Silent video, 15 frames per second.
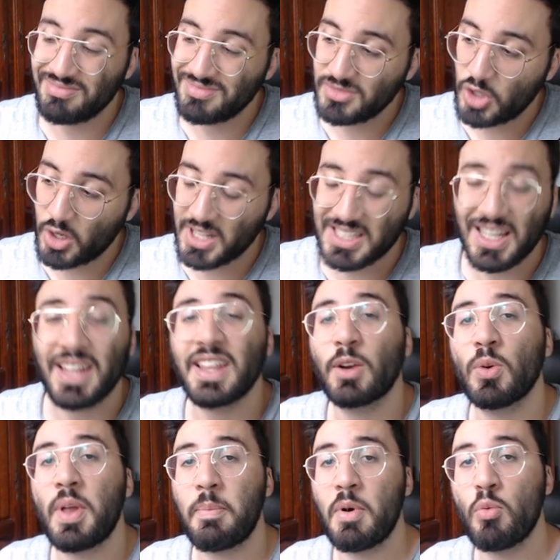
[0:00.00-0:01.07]
dans l'extra
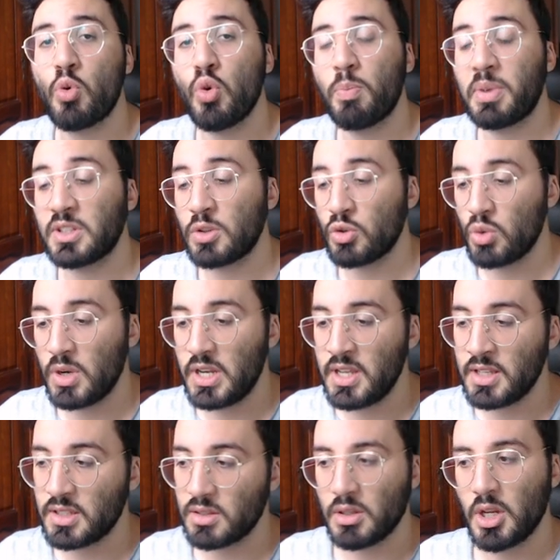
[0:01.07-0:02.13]
deck on n'a pas beaucoup de place dans Duel
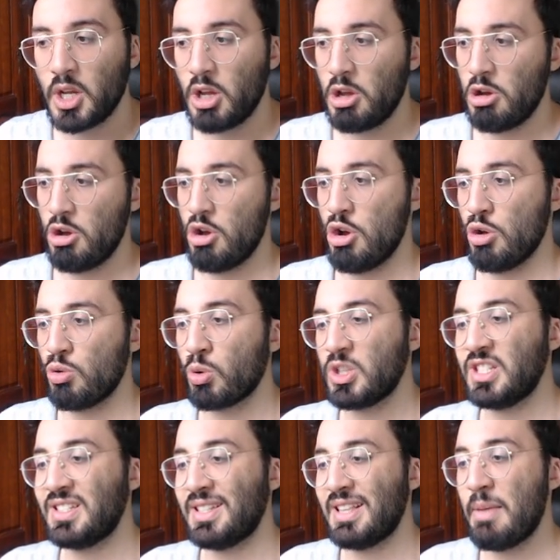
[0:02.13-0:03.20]
Links. Donc
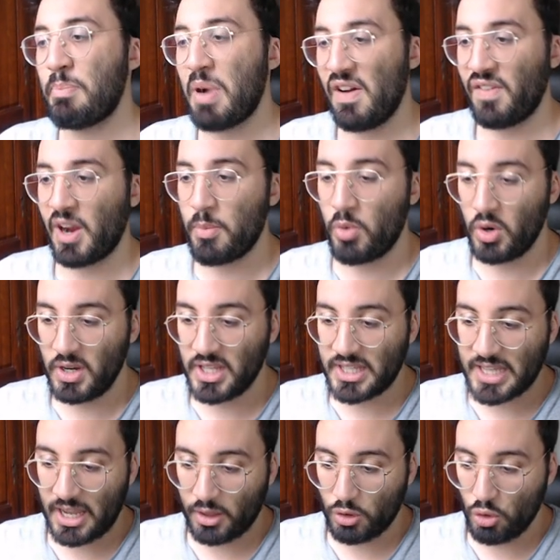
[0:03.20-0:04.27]
c'est pas vraiment les
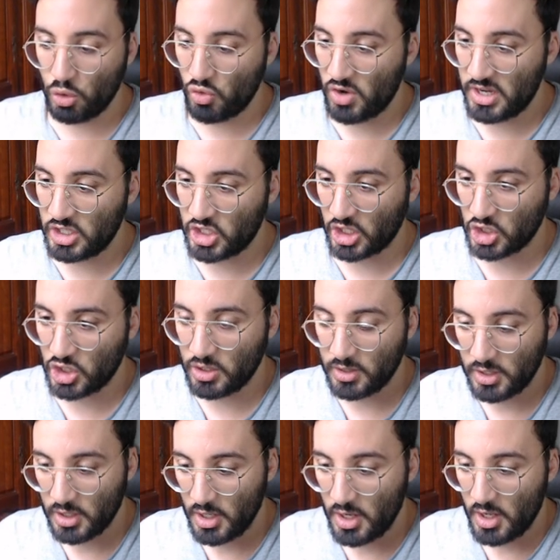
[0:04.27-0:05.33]
cartes que je vais aller chercher.
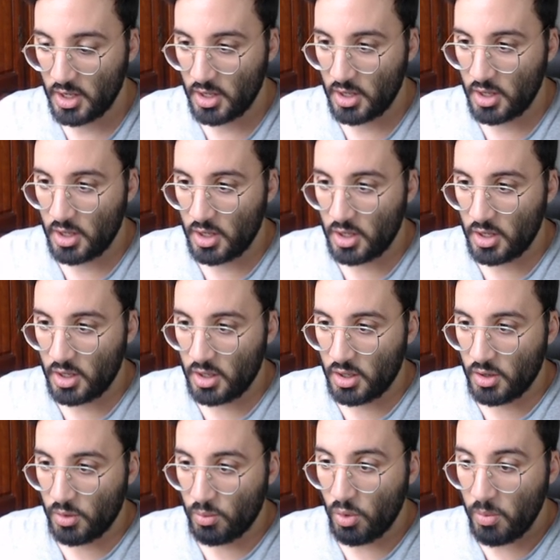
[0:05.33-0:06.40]

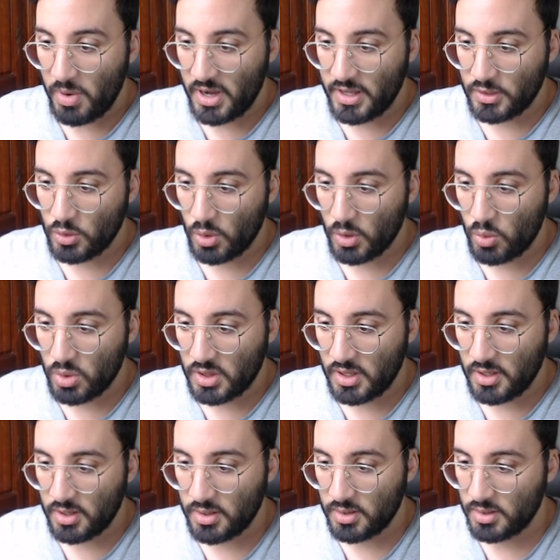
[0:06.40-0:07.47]
Bon bah let's go
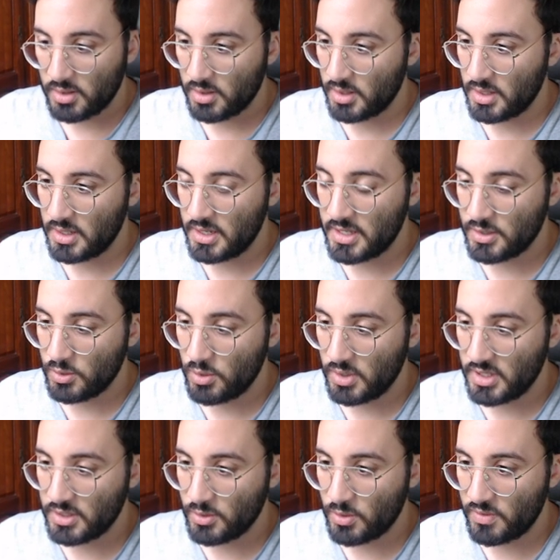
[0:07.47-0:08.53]
écoutez. Let's go,
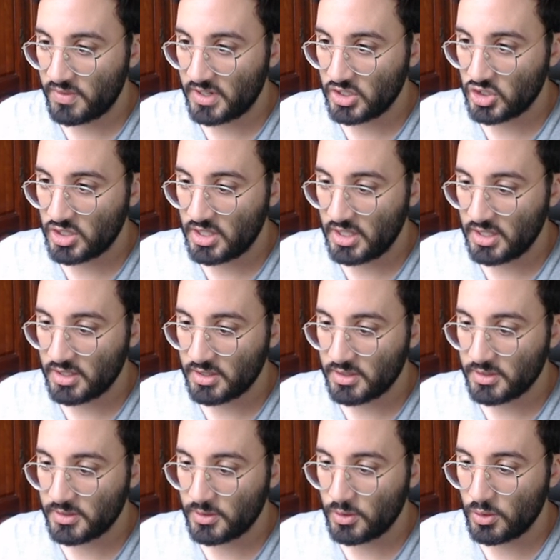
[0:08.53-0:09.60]
let's go, on va acheter
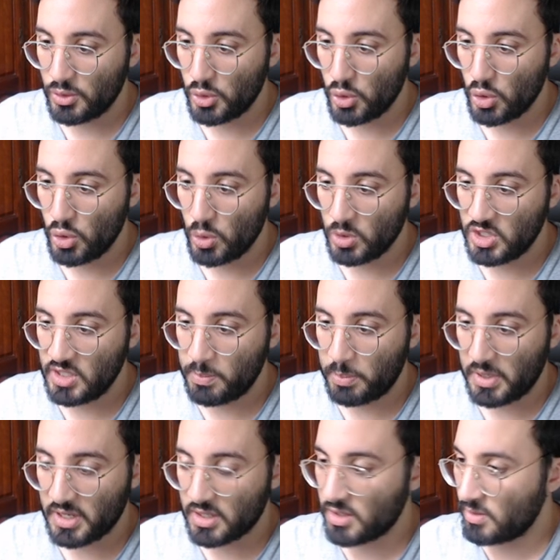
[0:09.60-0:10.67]
nos 10
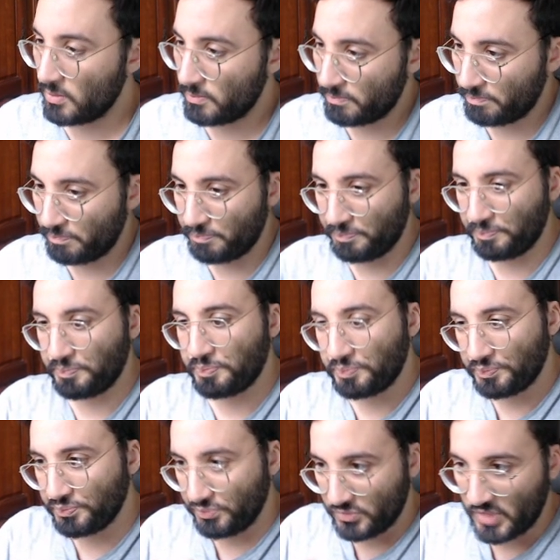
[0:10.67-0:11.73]
packs.
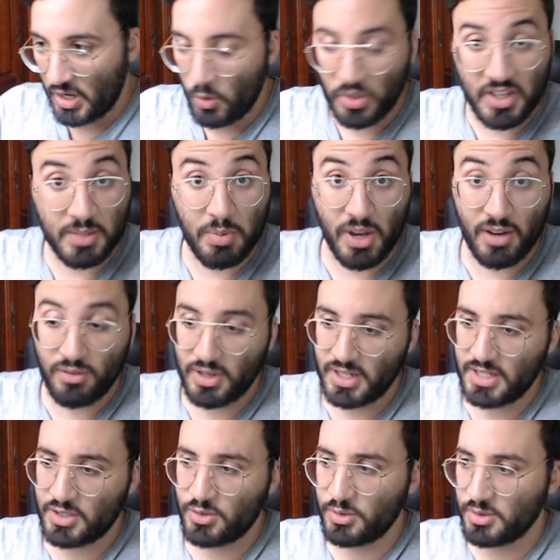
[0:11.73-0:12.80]
Et on espère avoir de
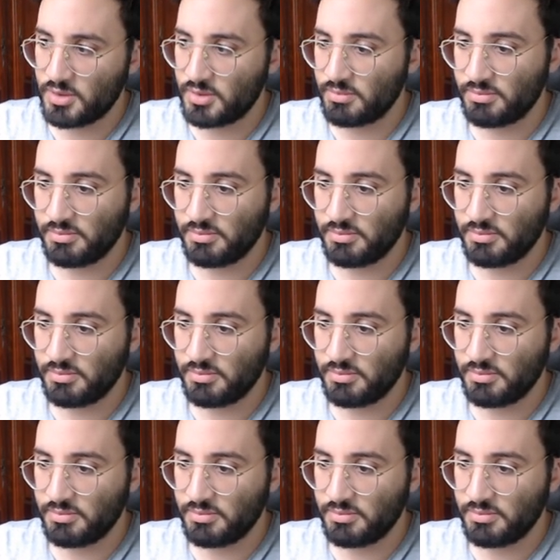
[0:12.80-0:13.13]
la chance.